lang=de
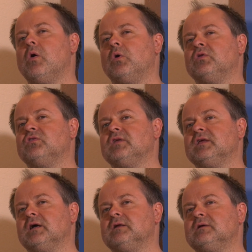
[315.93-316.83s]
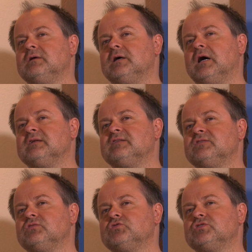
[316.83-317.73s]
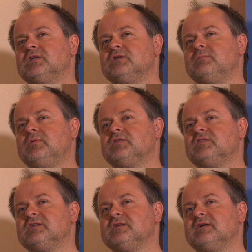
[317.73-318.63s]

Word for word: und ich hatte Angstzustände plötzlich,